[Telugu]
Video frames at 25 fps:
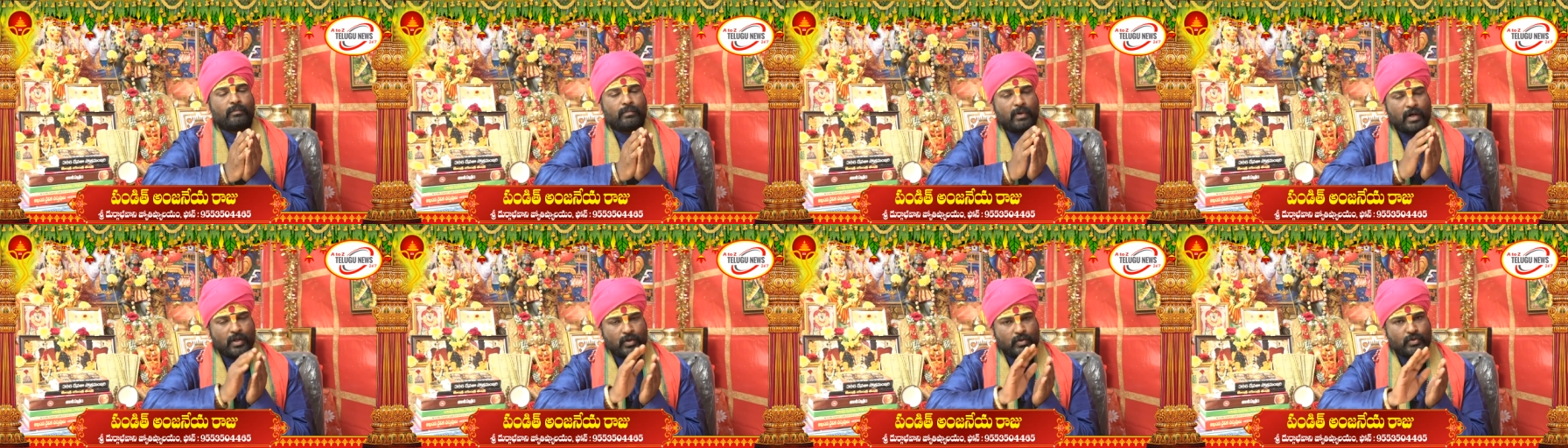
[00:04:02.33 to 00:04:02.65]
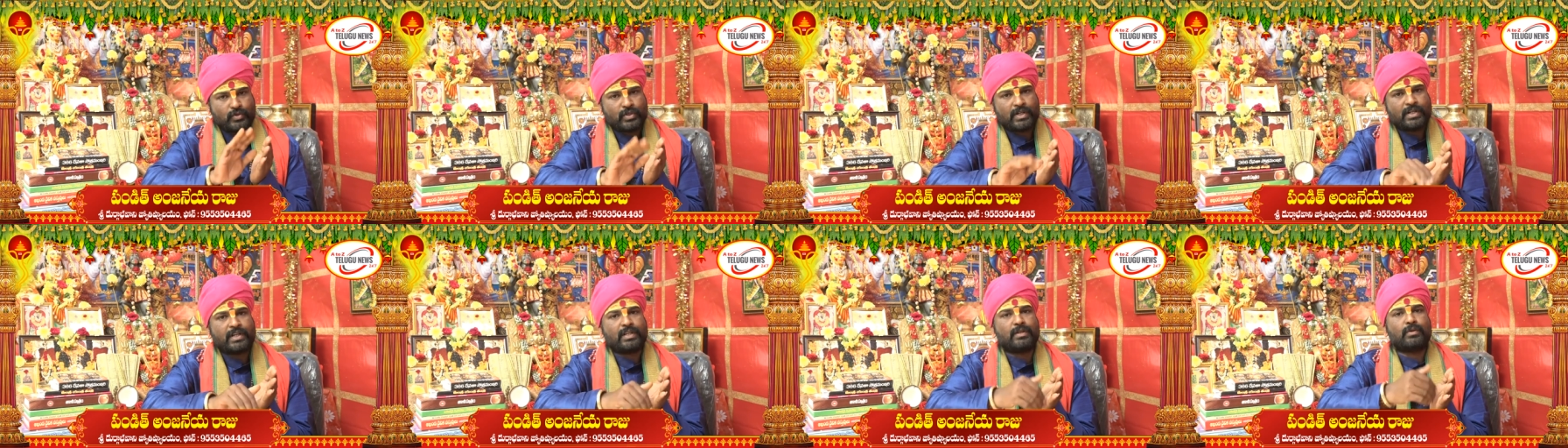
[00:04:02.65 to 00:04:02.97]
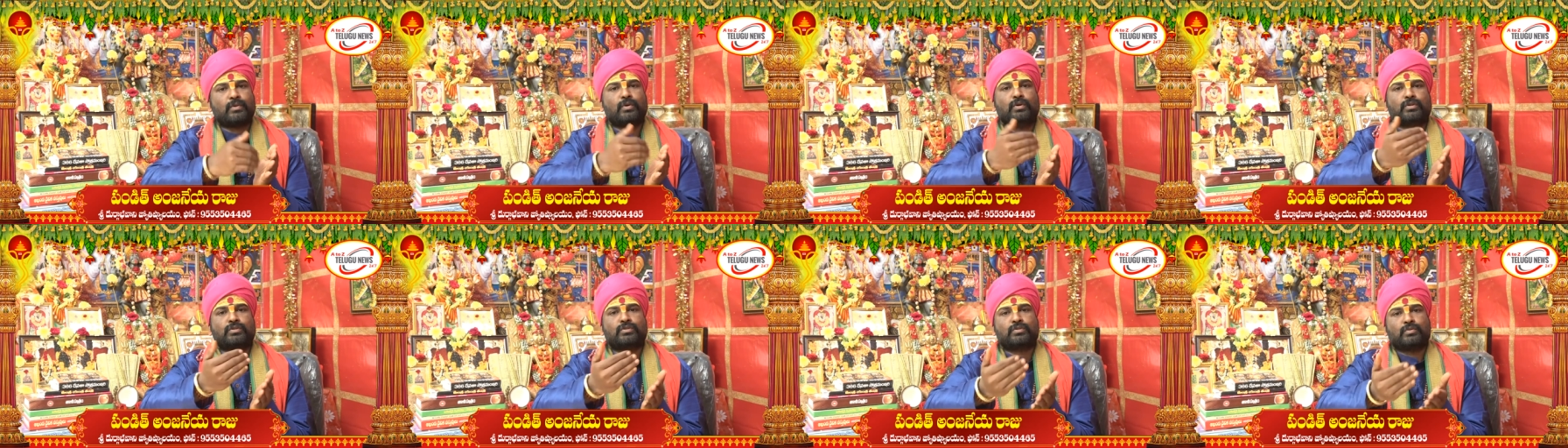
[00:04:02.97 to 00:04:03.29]
మరుసటి
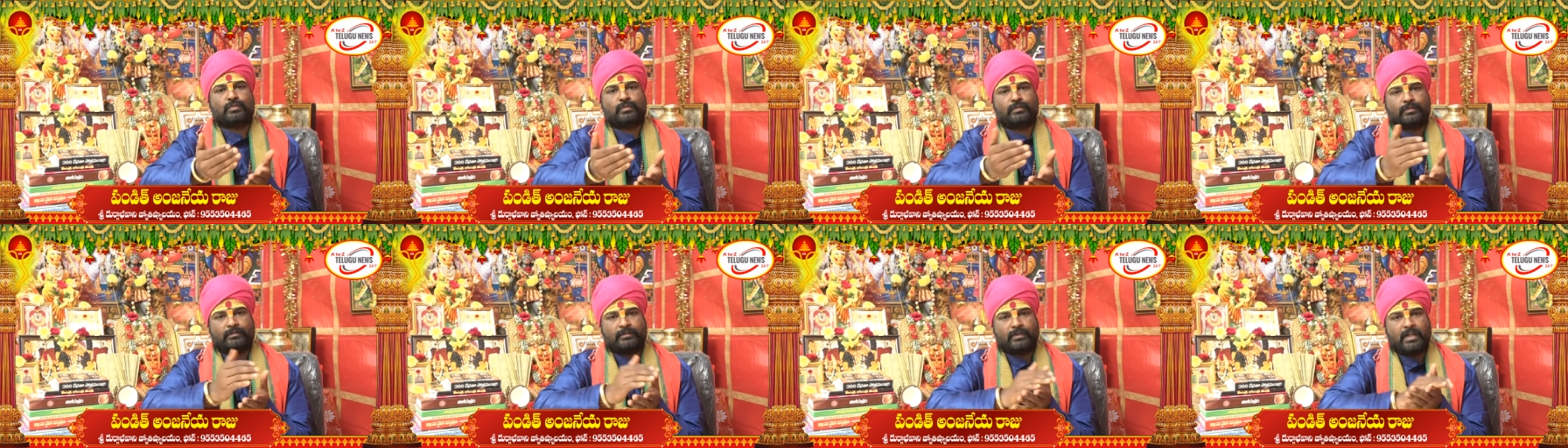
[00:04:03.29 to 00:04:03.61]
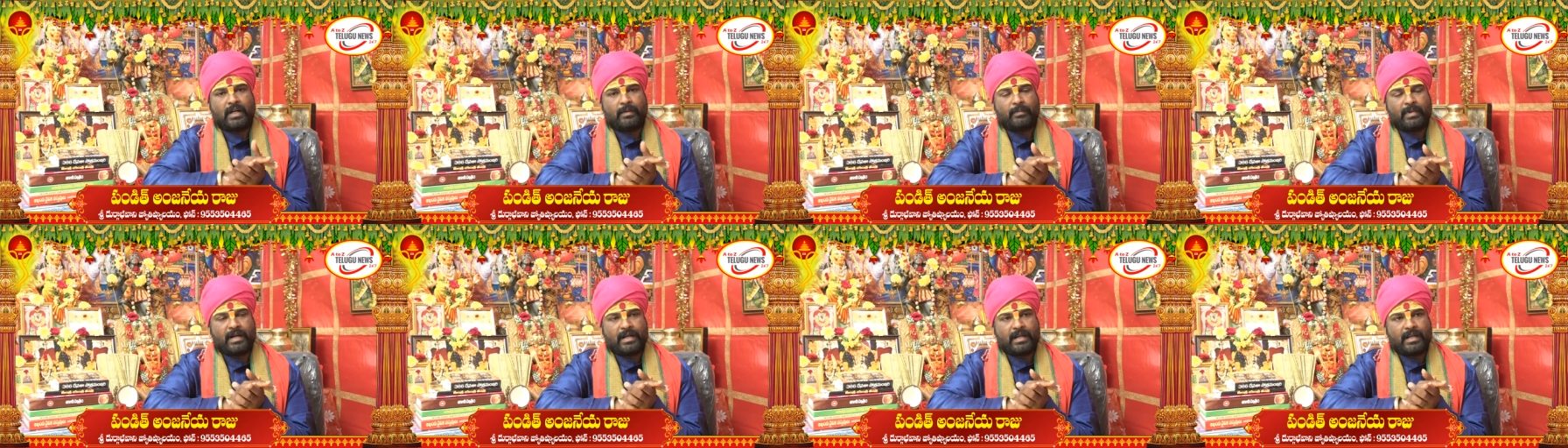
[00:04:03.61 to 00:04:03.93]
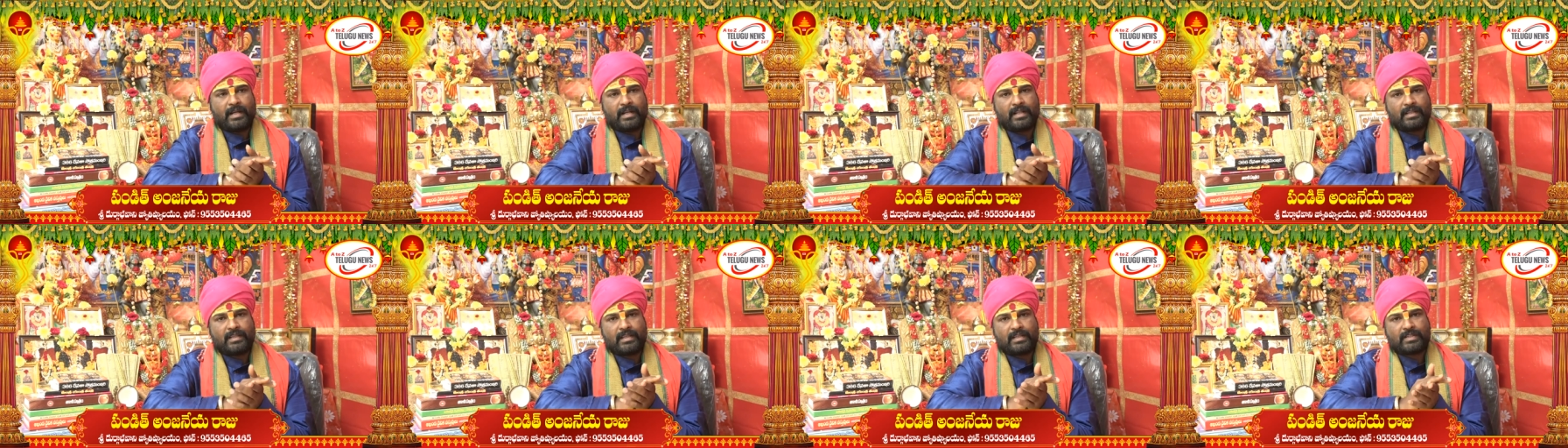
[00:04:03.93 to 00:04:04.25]
రోజు ఆ
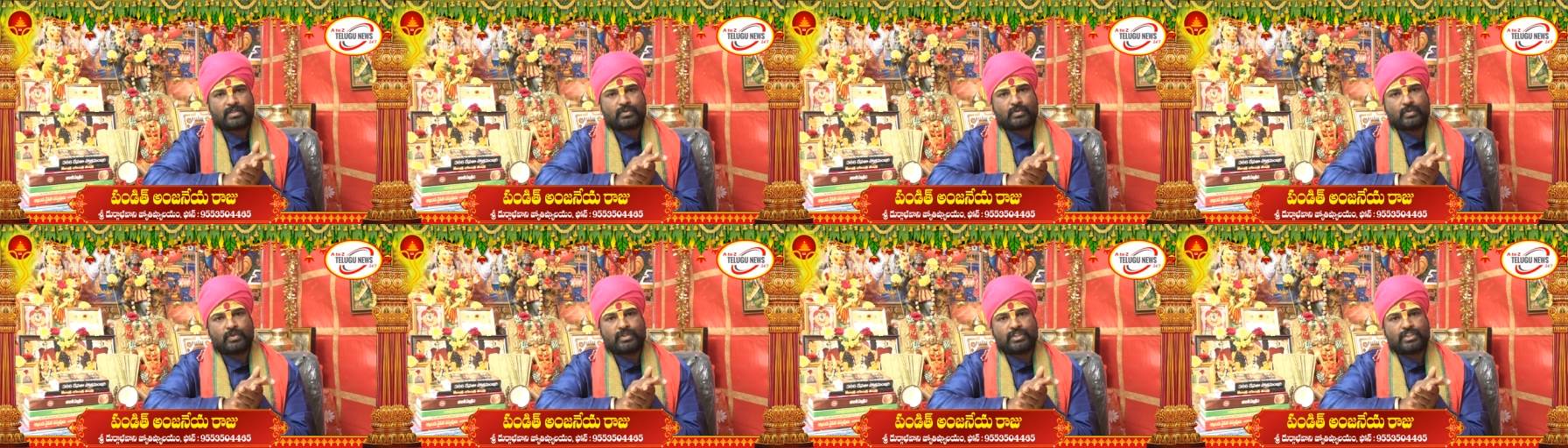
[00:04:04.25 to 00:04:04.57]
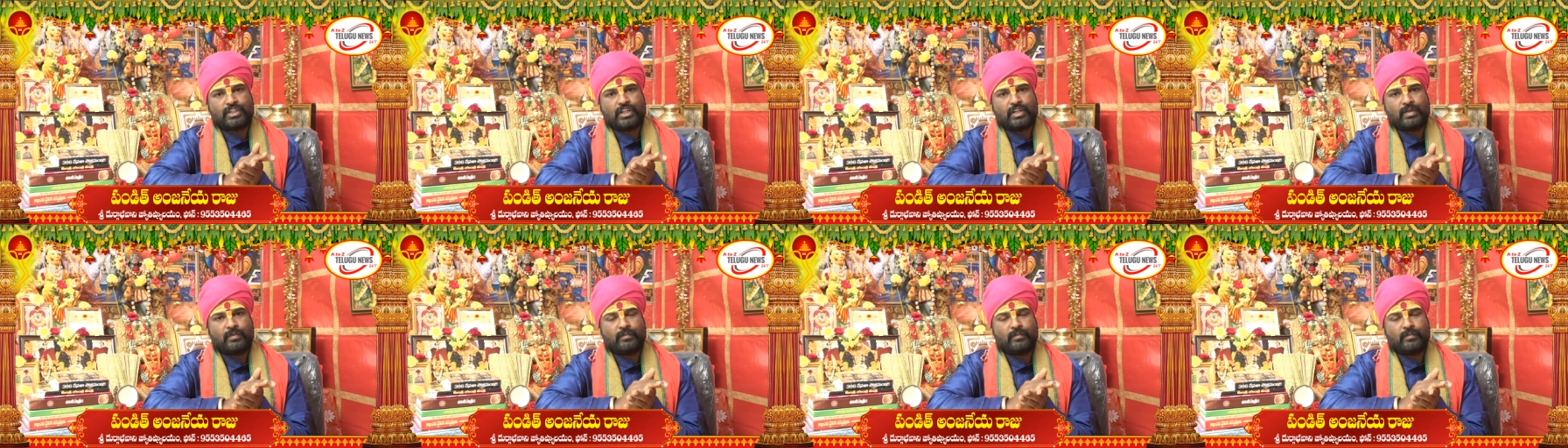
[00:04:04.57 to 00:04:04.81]
మట్టిని తీసుకొచ్చి